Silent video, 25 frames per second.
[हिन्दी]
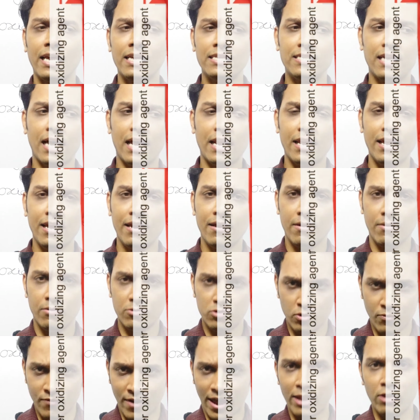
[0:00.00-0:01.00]
के सारे
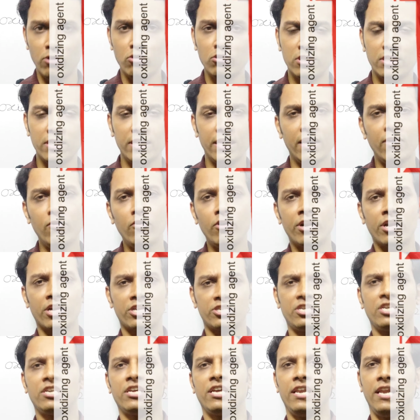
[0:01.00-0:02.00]
जो वैल्यूज़ दिए हैं वो
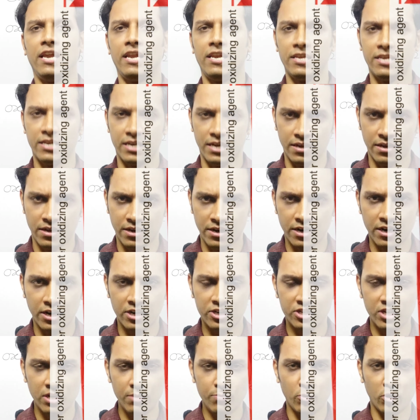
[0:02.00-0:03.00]
रिडक्शन की ले ली है
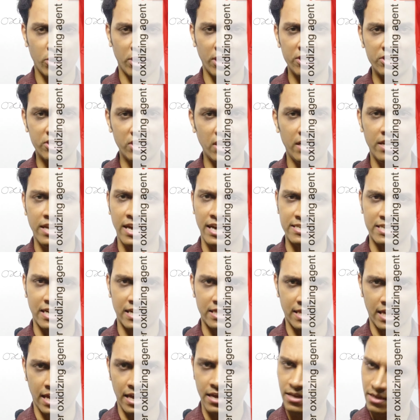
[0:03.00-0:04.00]
रिडक्शन पोटेंशियल लिया
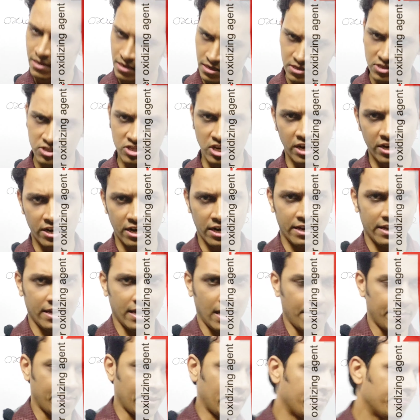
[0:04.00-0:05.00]
जाता है जनरली
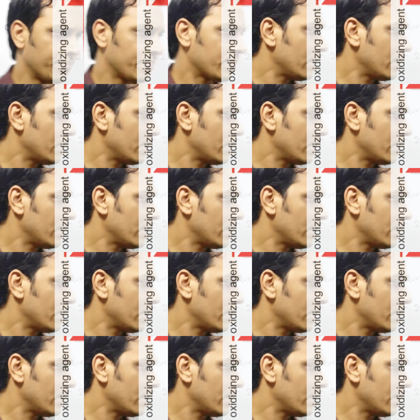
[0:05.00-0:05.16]
यहाँ पे